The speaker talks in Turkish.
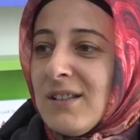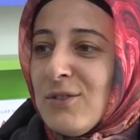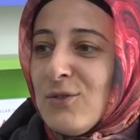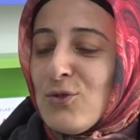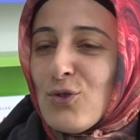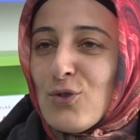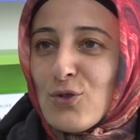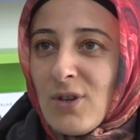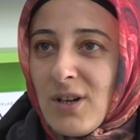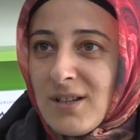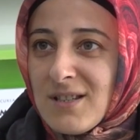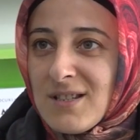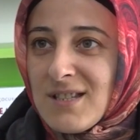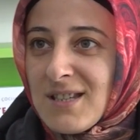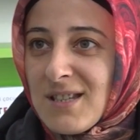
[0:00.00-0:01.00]
üç çocuk
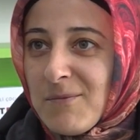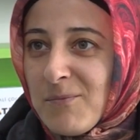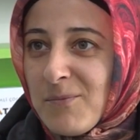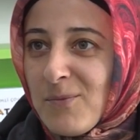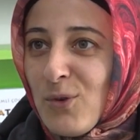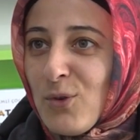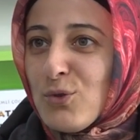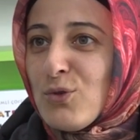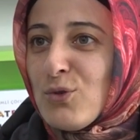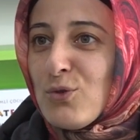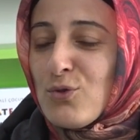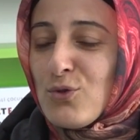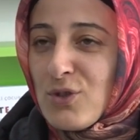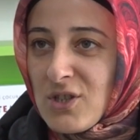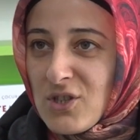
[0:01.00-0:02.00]
annesiyim,
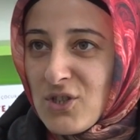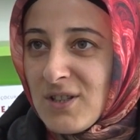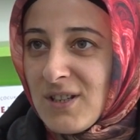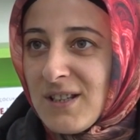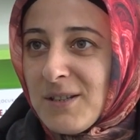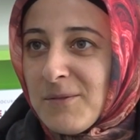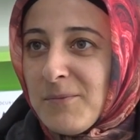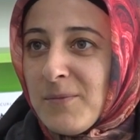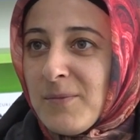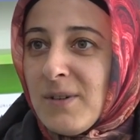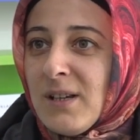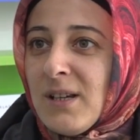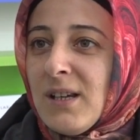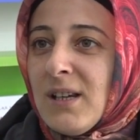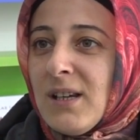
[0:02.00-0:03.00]
33 yaşındayım.
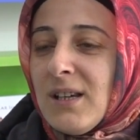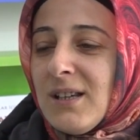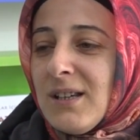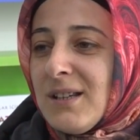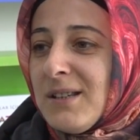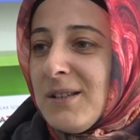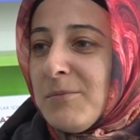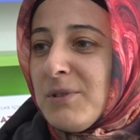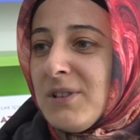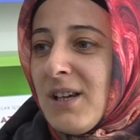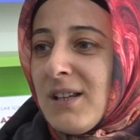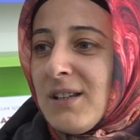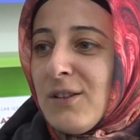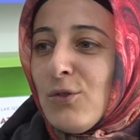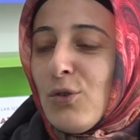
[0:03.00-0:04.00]
E, bir
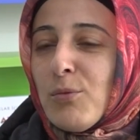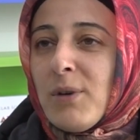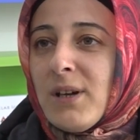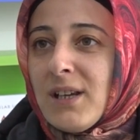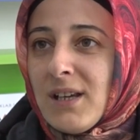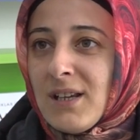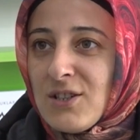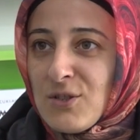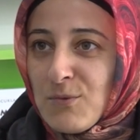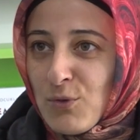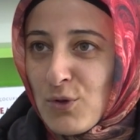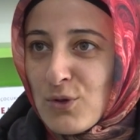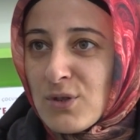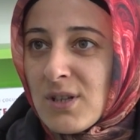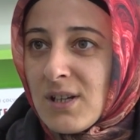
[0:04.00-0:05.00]
tane de normal gelişim
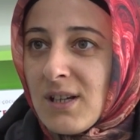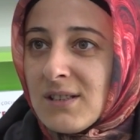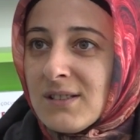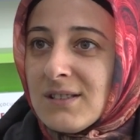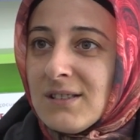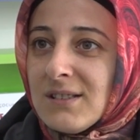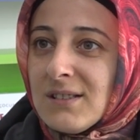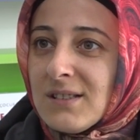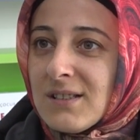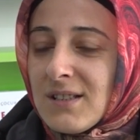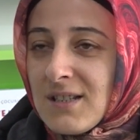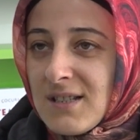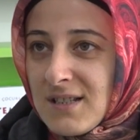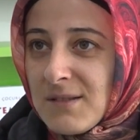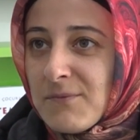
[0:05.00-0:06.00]
gösteren e,
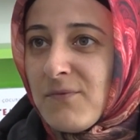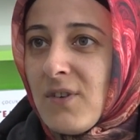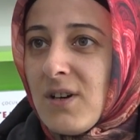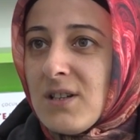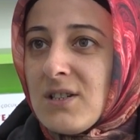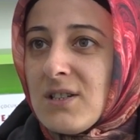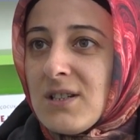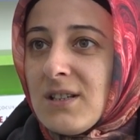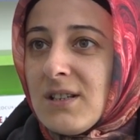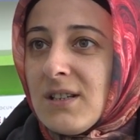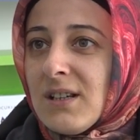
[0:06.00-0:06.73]
kızım var.